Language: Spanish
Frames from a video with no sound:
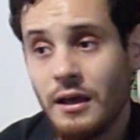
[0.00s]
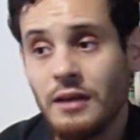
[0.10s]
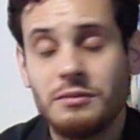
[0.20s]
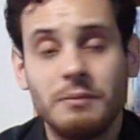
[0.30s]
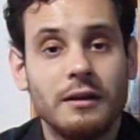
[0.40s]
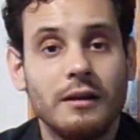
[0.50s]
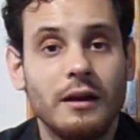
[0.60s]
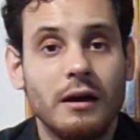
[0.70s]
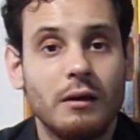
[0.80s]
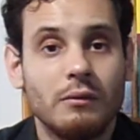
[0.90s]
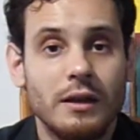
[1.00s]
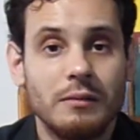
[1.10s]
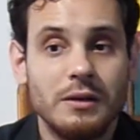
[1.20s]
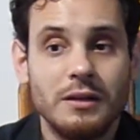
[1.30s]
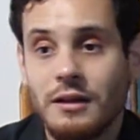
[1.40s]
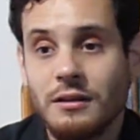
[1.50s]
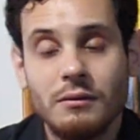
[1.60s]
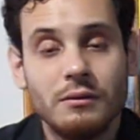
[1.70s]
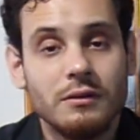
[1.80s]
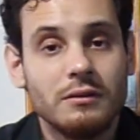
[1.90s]
Eichmann era un
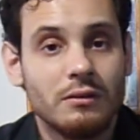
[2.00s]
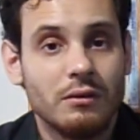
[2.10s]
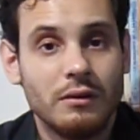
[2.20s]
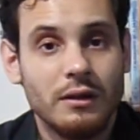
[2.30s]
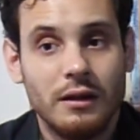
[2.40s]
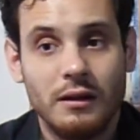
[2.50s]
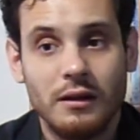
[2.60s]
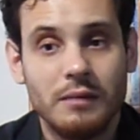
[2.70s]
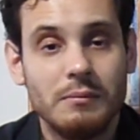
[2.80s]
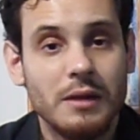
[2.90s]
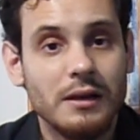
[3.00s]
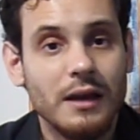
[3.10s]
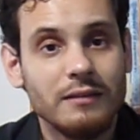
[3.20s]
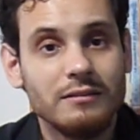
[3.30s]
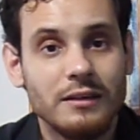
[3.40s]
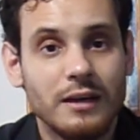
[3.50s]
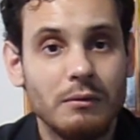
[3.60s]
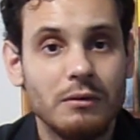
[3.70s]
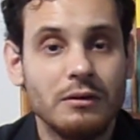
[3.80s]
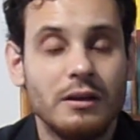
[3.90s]
administrativo dentro del régimen nazi,
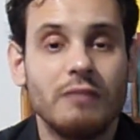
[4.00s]
digamos,